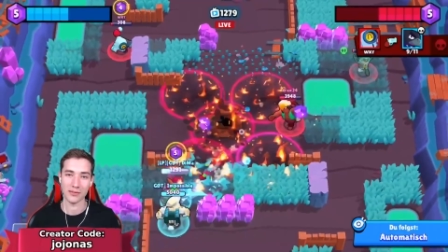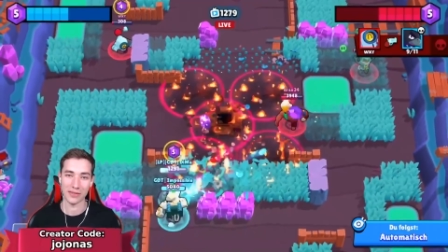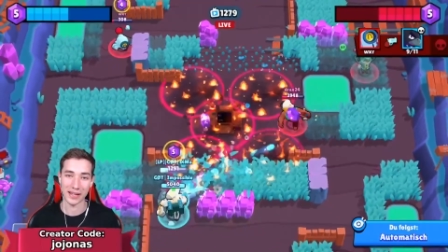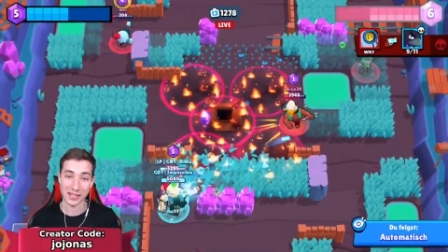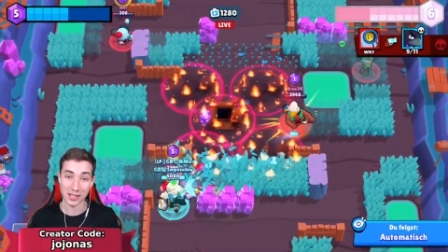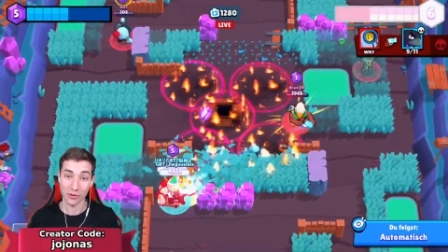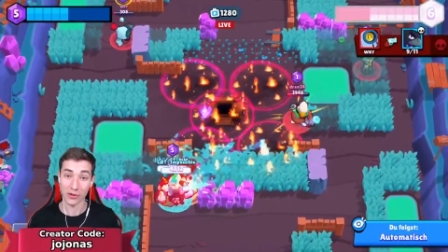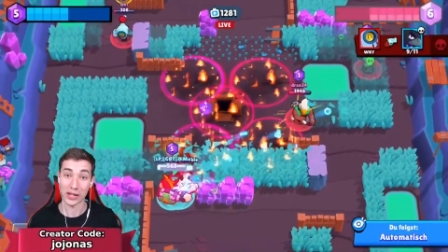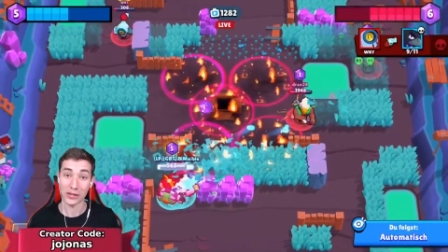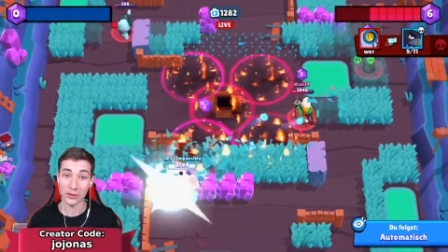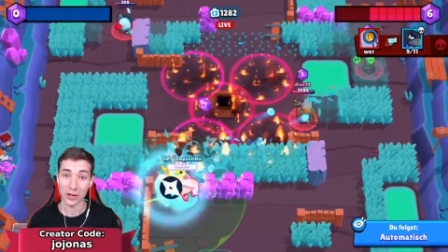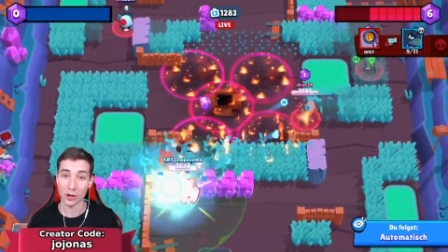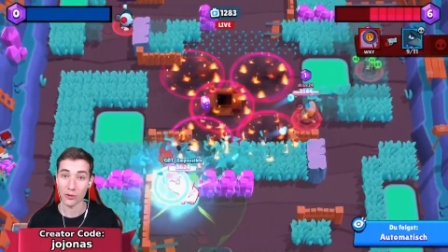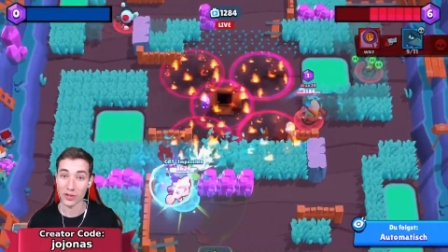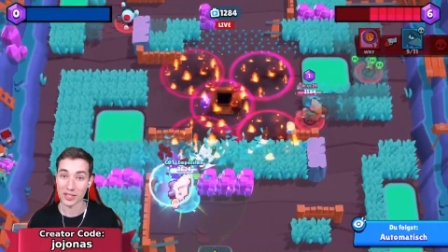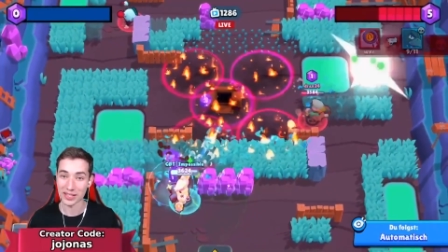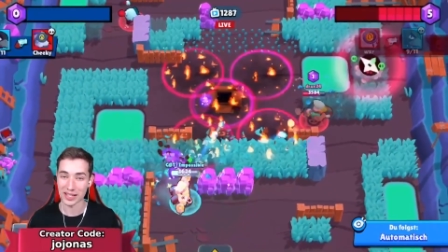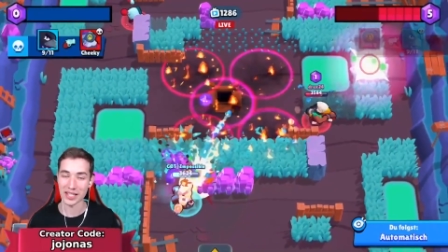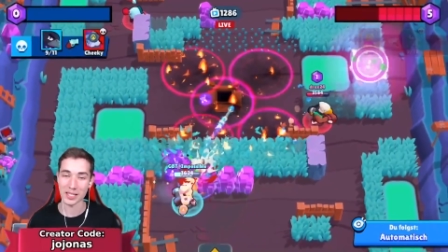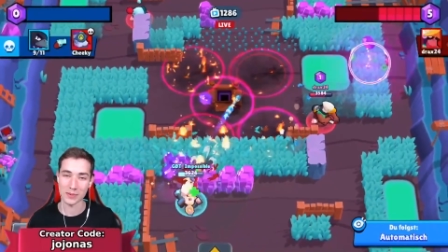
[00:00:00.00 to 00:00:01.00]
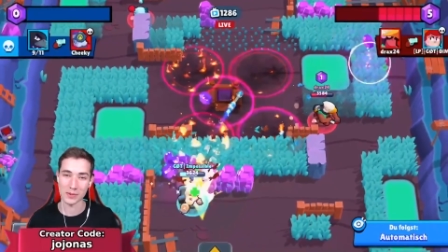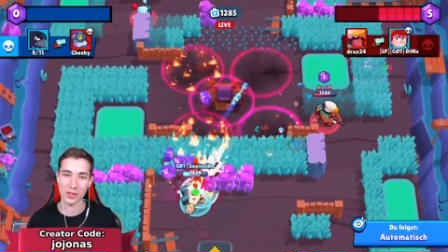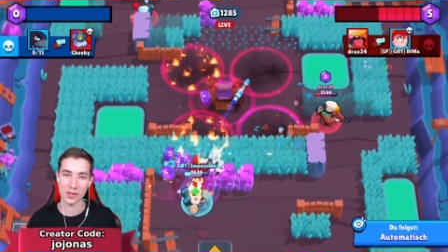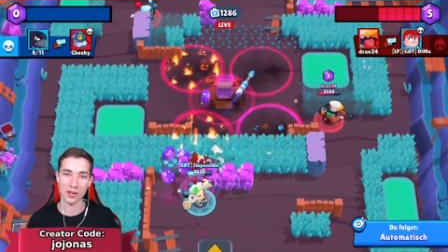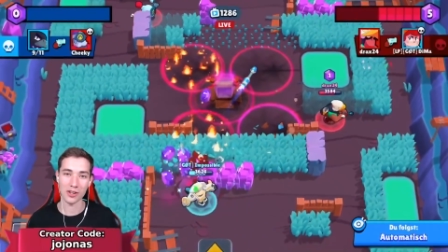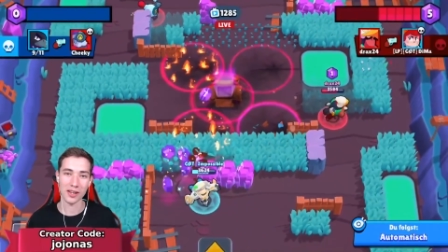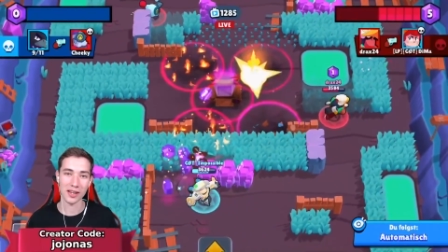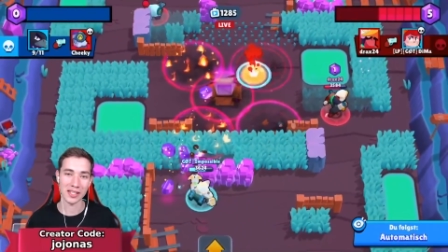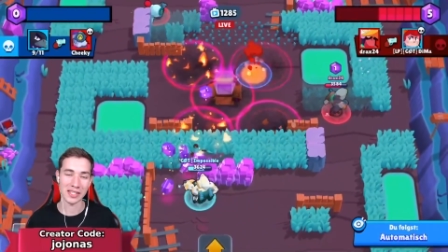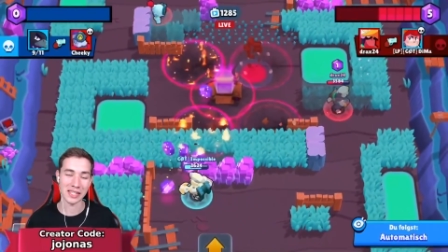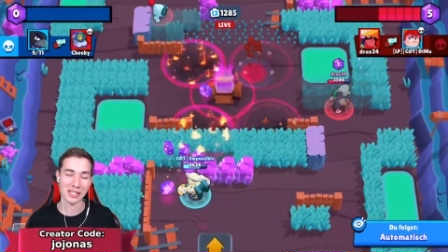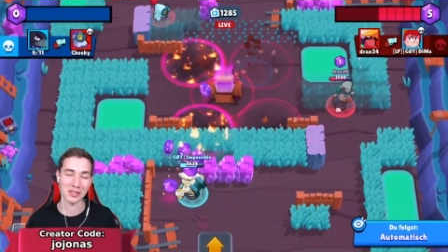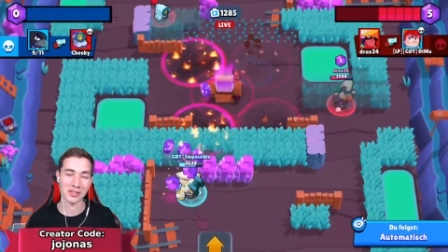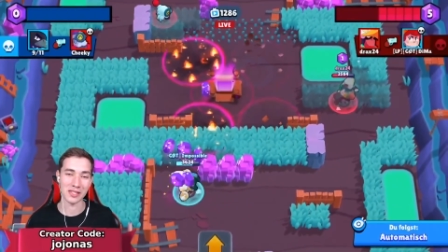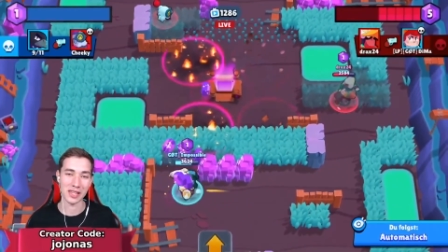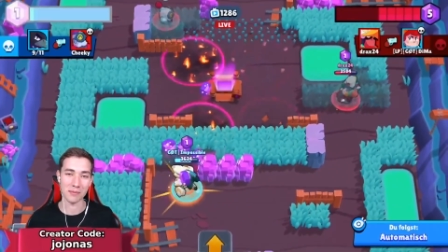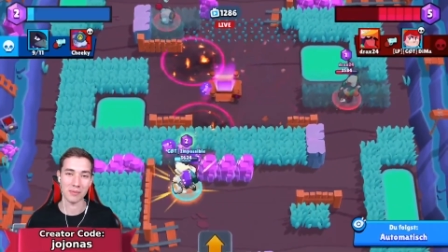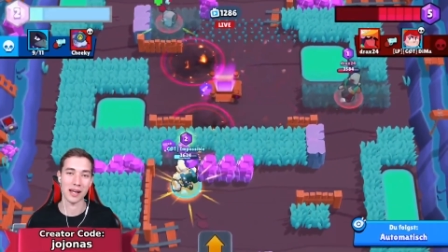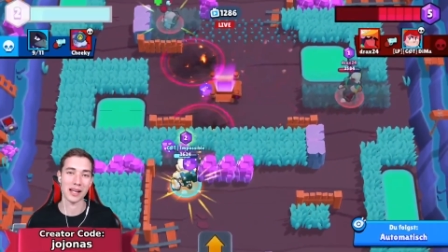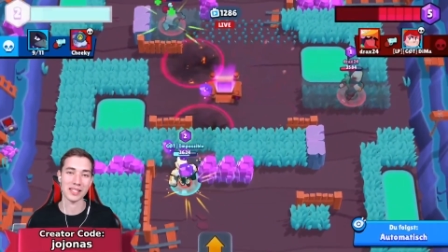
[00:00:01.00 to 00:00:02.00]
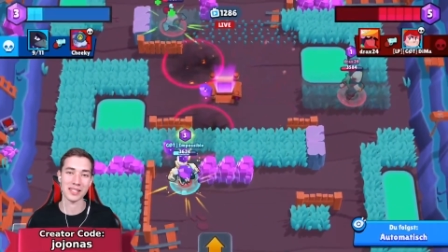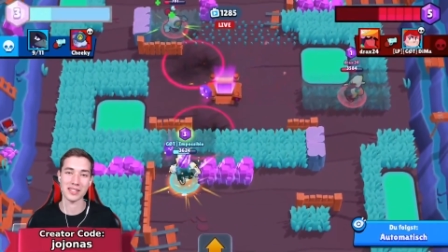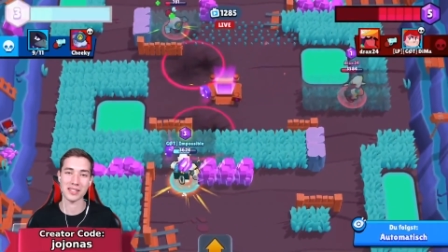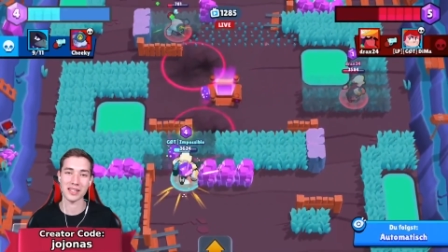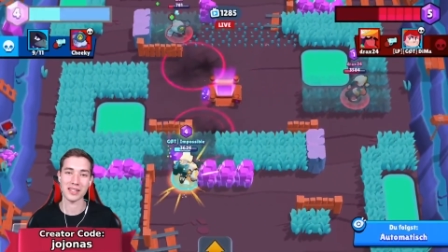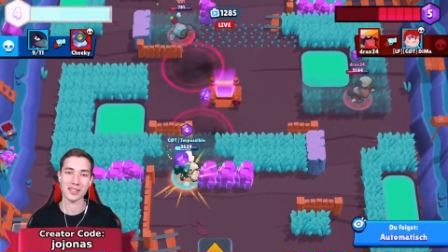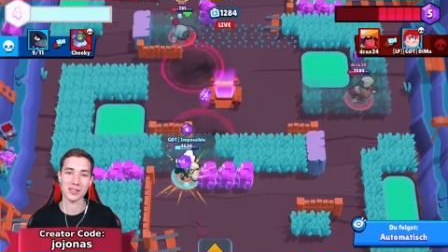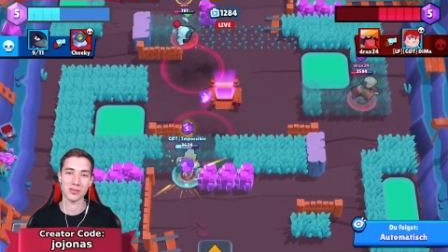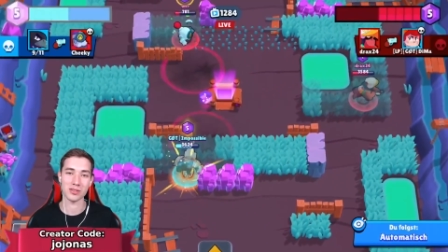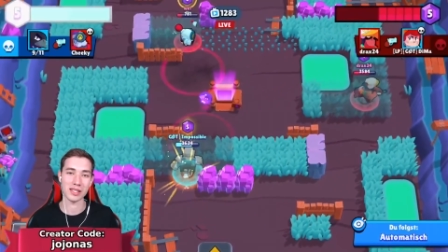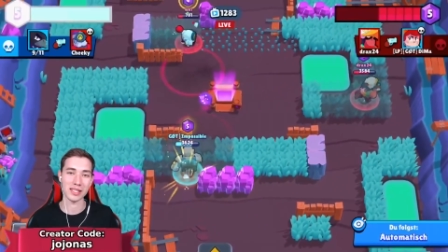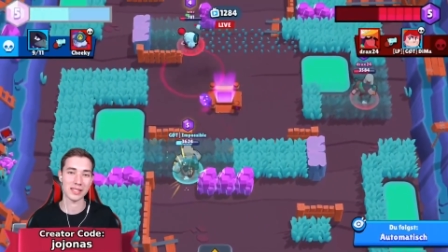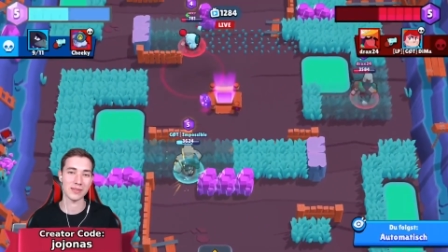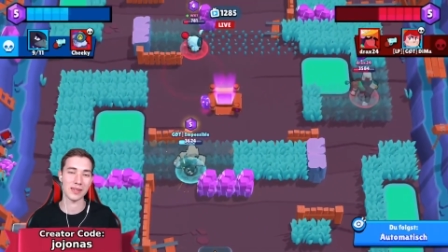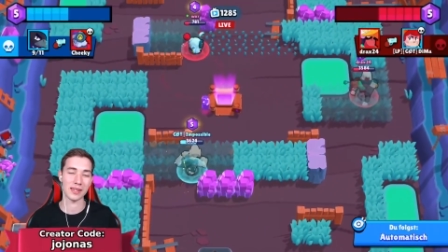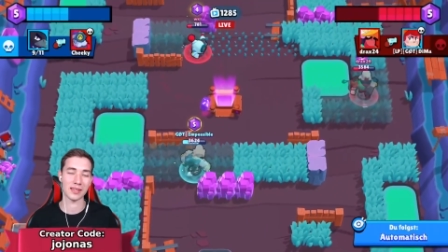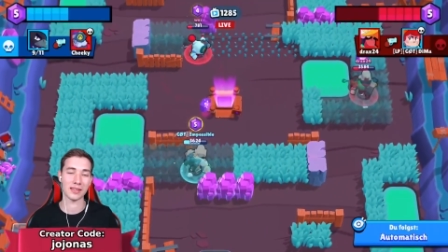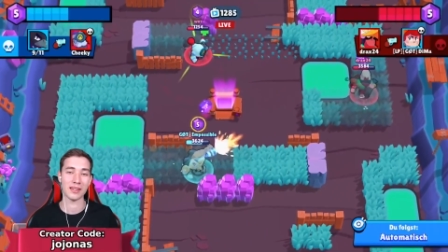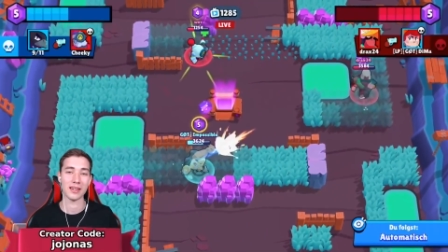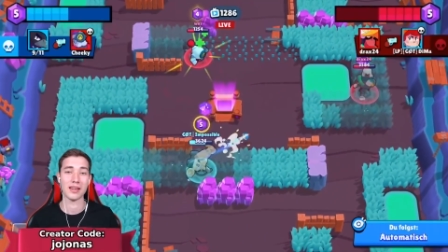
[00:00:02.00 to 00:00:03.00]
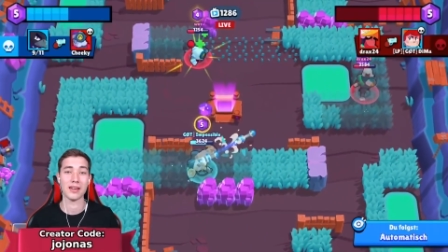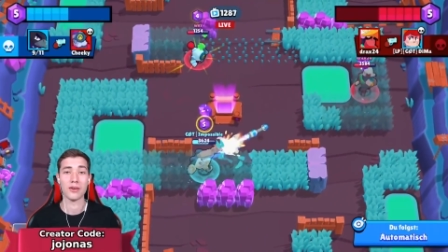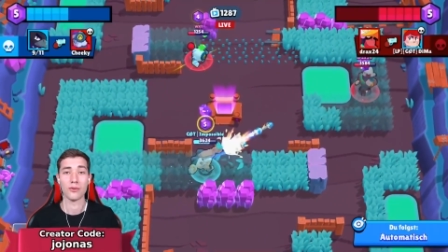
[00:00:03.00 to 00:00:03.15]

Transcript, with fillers: was auf jeden Fall auch was ganz Besonderes ist und sehr passend ist und deswegen